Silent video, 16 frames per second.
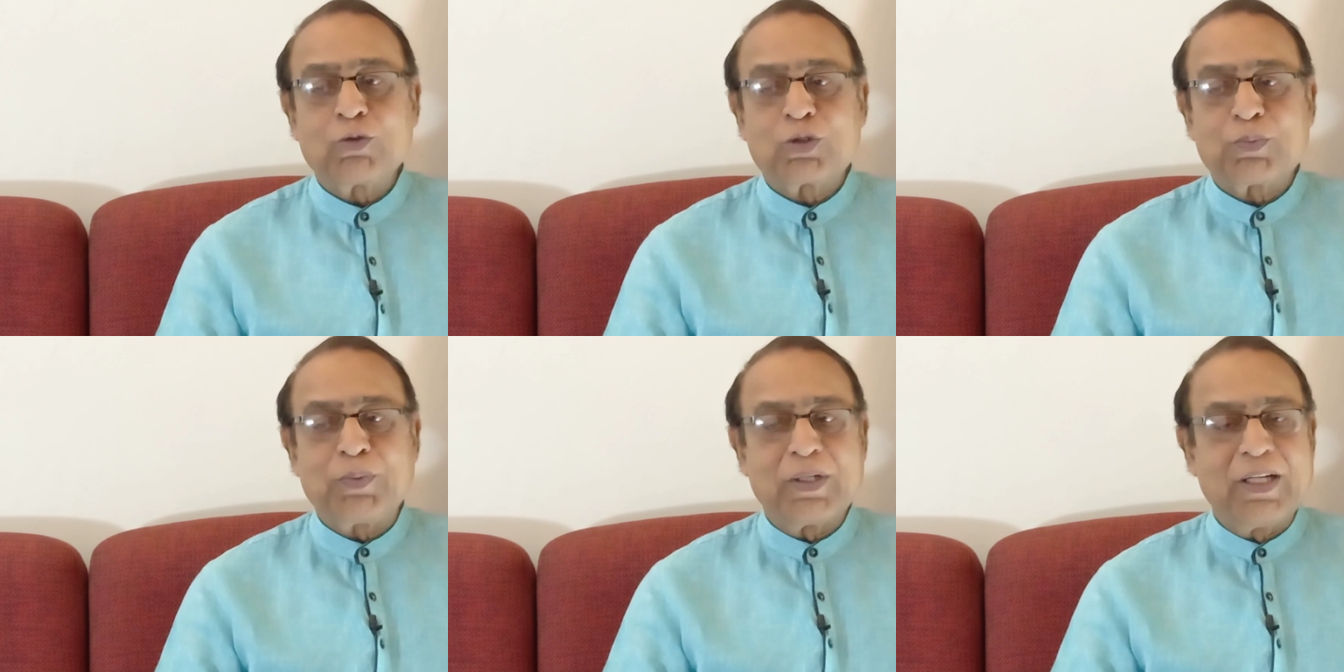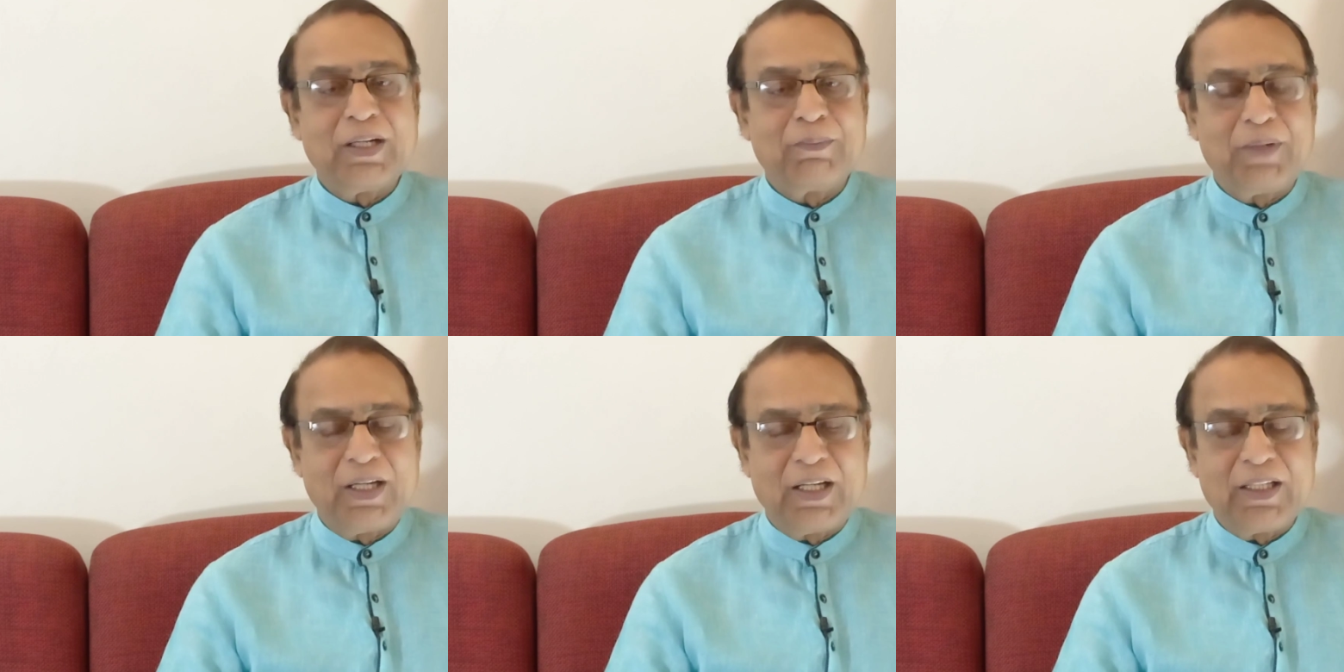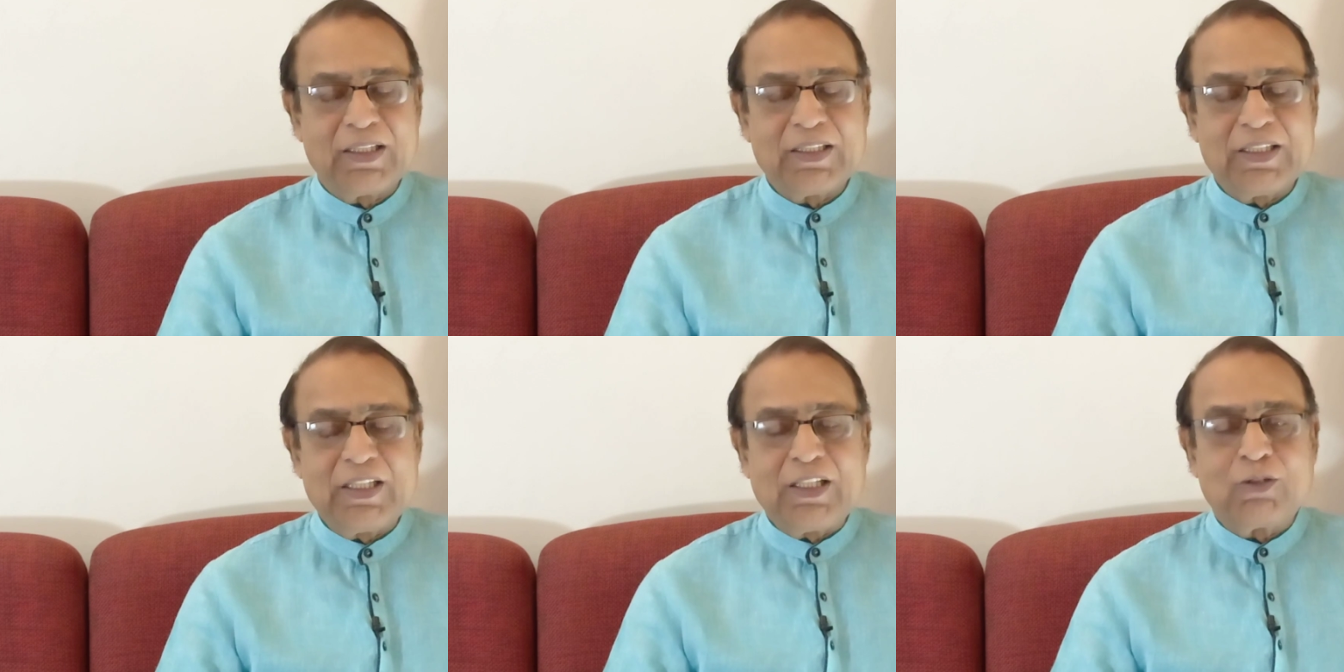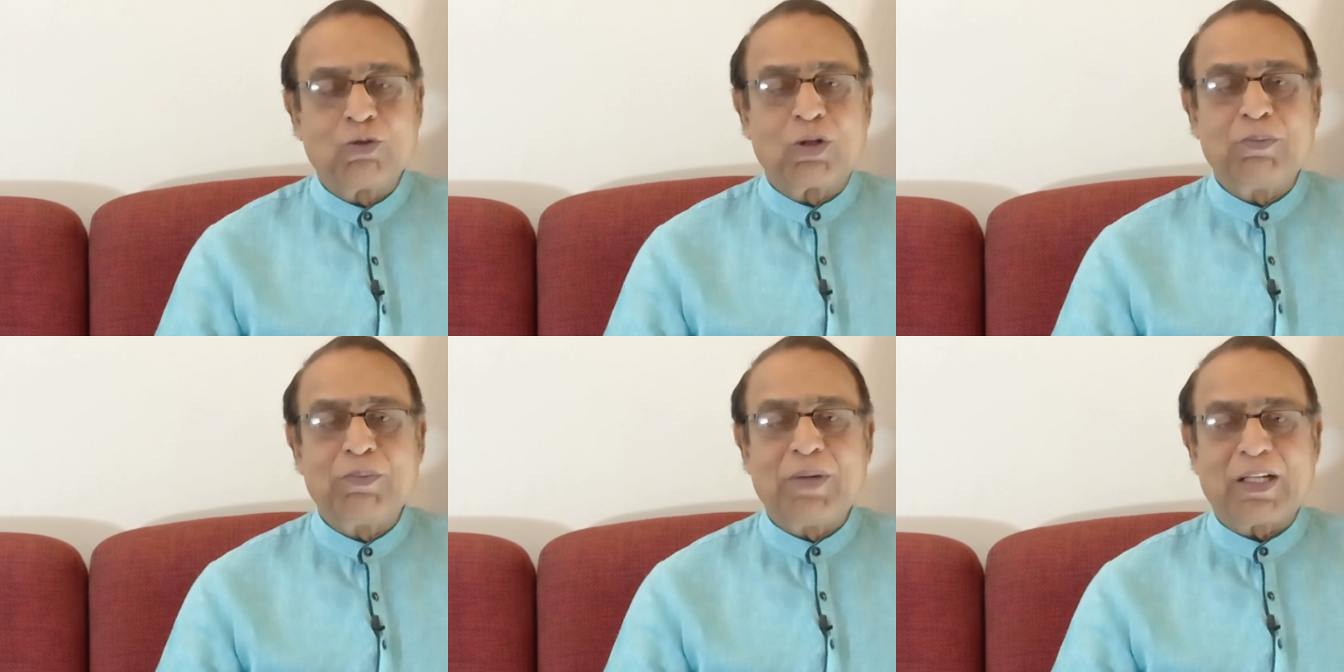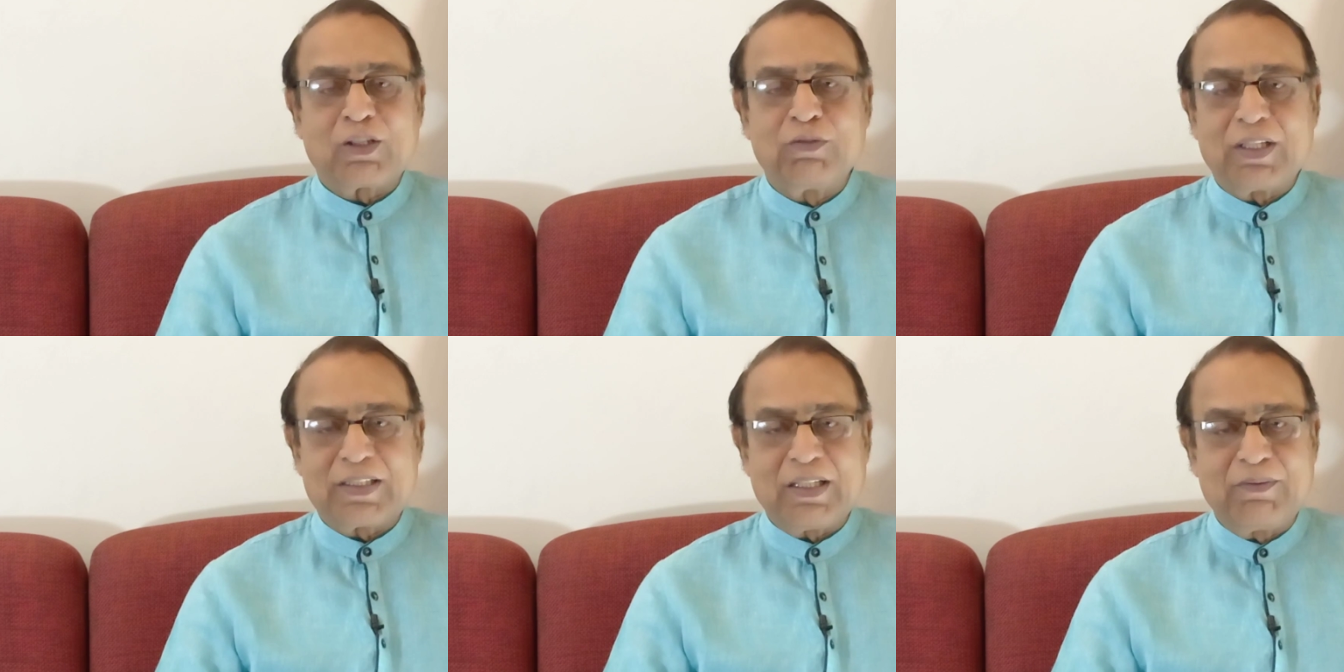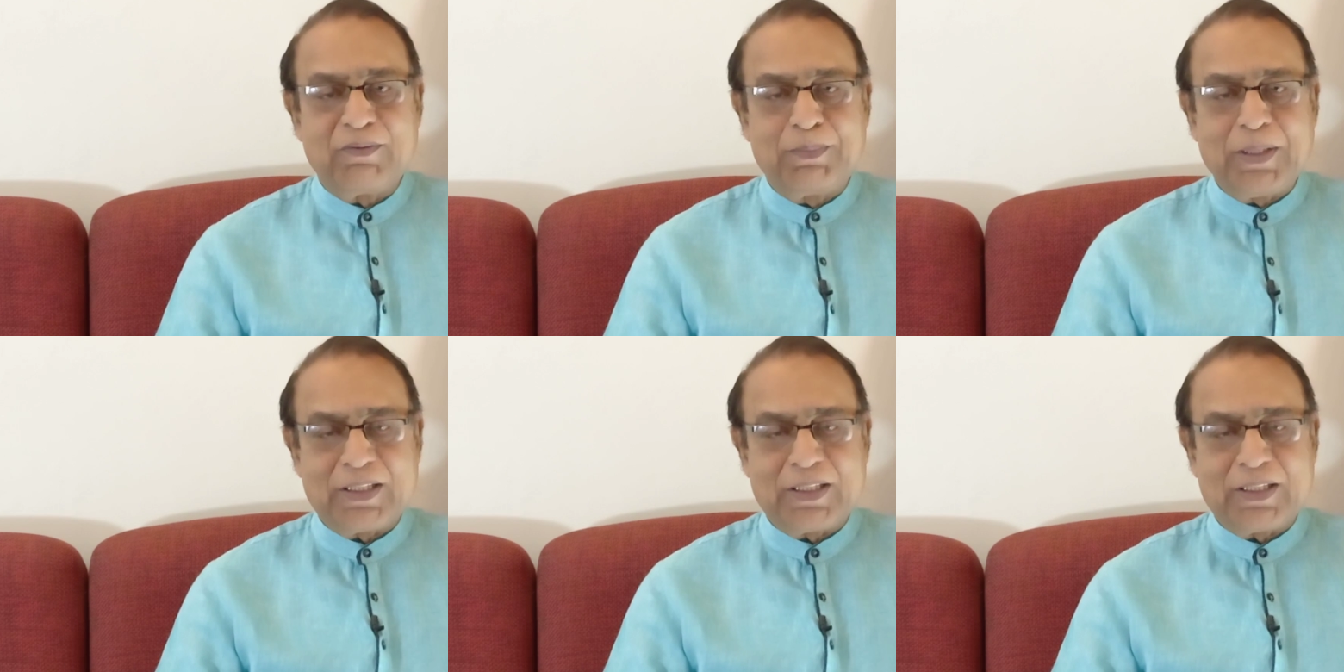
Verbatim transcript: कुछ पन्ने मेरे क्योंकि मैं तो वैसे